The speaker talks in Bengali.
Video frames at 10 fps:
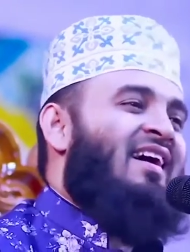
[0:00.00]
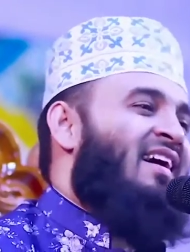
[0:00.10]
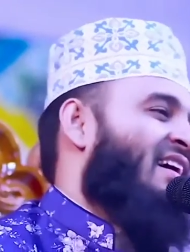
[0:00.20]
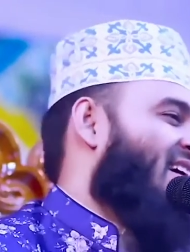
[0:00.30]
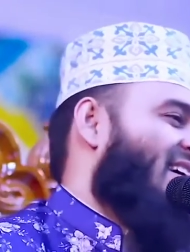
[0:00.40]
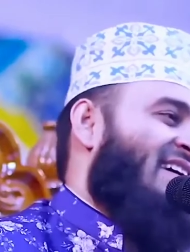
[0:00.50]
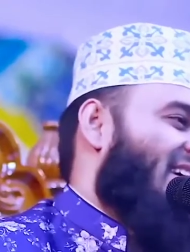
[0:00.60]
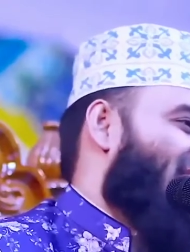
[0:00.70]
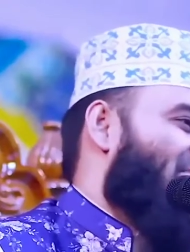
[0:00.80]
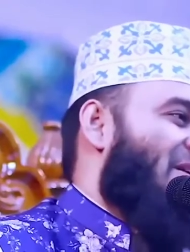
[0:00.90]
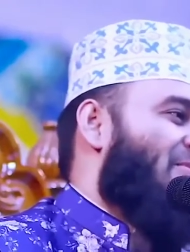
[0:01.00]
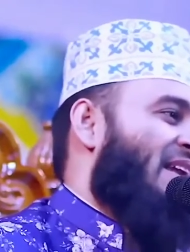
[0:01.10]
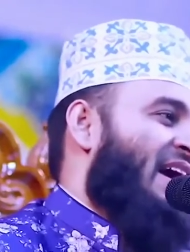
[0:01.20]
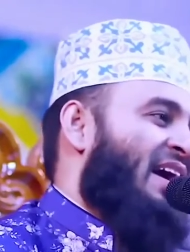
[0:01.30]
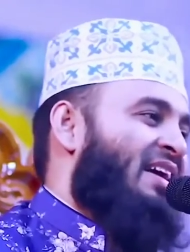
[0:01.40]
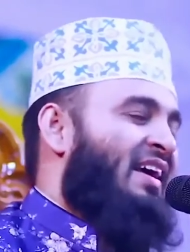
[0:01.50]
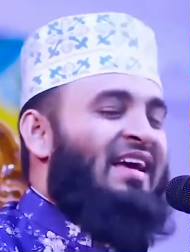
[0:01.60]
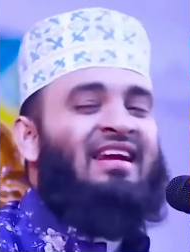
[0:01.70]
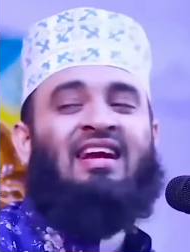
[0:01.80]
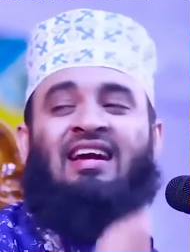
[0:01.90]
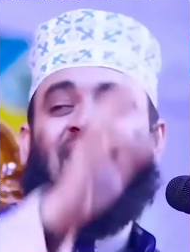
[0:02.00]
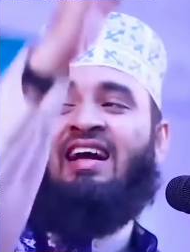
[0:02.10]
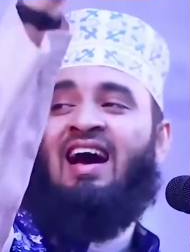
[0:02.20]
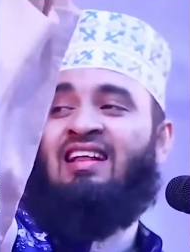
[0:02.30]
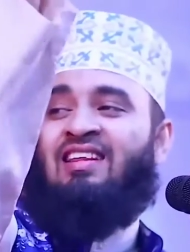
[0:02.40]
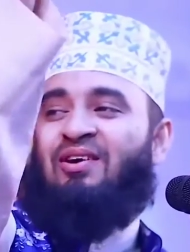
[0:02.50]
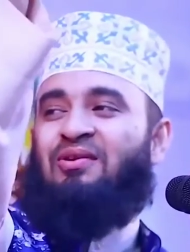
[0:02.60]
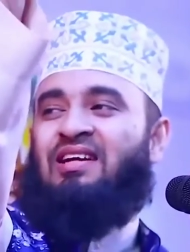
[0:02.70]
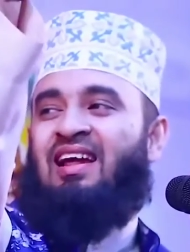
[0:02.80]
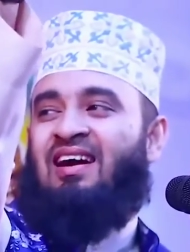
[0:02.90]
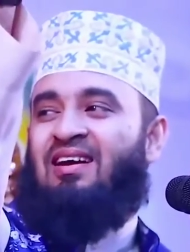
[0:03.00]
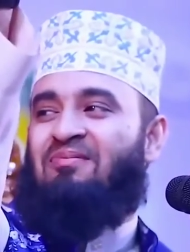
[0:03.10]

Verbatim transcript: না পারবে না ইন্নাকা কাদিহুন ইলা